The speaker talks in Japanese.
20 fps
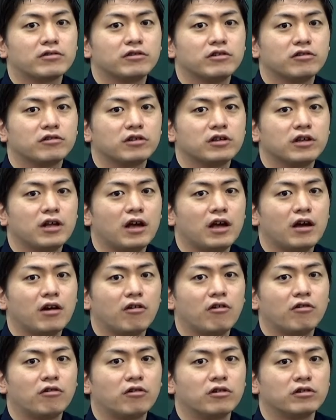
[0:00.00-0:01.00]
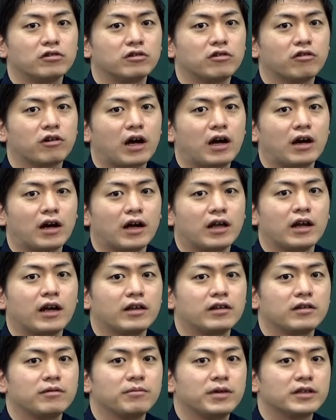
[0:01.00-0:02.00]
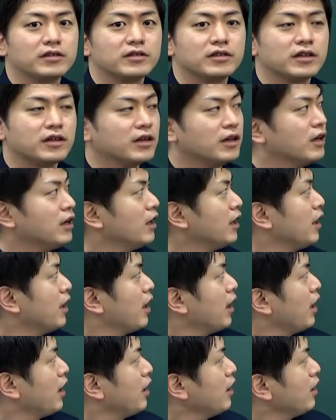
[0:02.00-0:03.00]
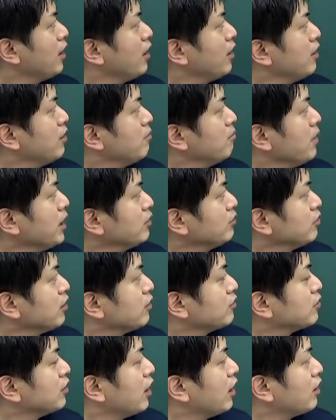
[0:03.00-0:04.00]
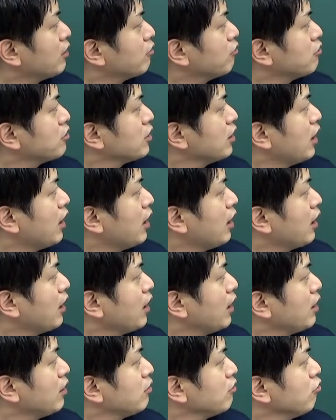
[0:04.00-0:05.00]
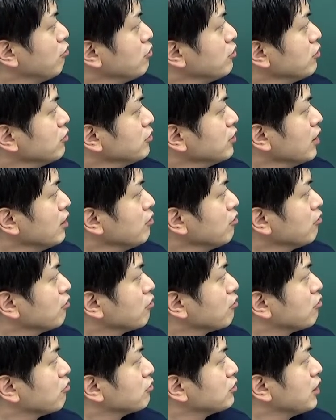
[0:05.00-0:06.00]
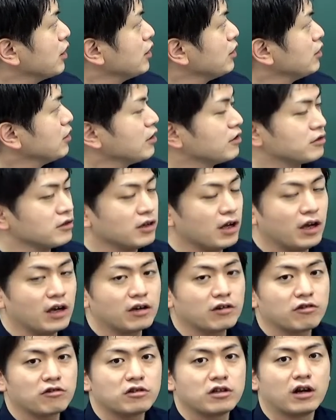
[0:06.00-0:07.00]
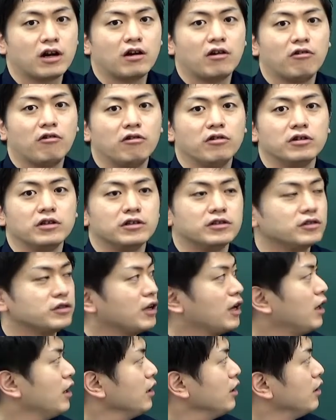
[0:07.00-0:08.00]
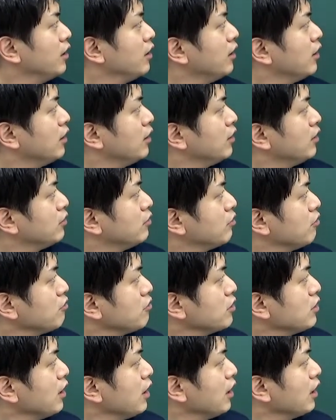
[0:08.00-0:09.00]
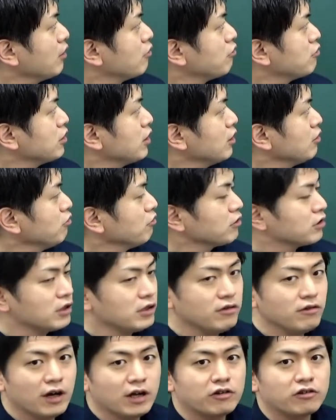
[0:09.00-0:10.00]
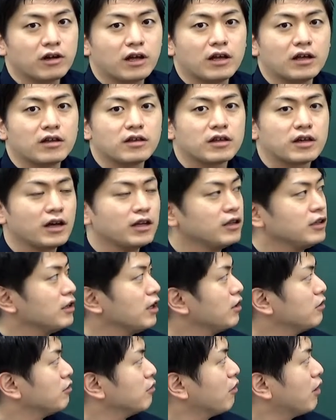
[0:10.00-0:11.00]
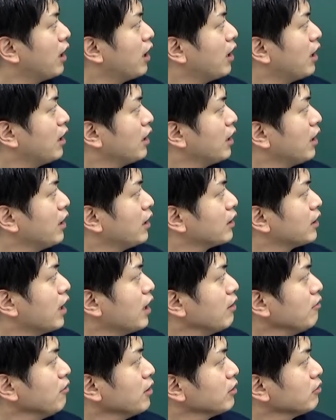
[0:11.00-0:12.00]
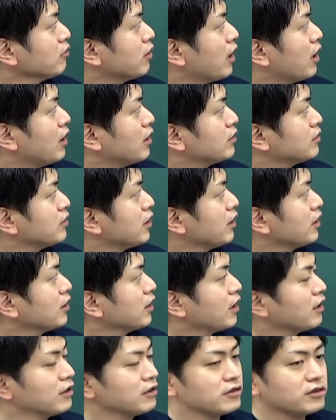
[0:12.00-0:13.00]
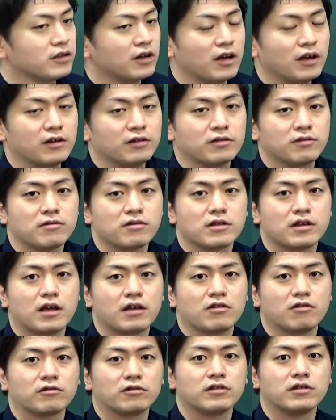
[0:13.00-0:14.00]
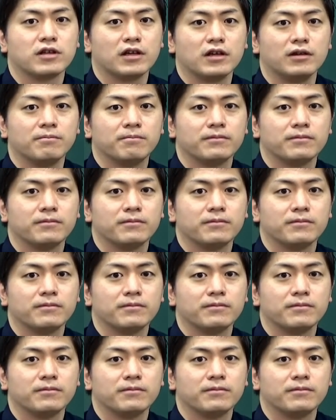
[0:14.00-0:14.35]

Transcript: によって起こると考えられています、えー、まずですねこちら、えー、40歳以上の女性にですねこちら多いですねそしてこちらよくキーワードで試験に出るのが、えー、会話とか洗顔ですねそして食事、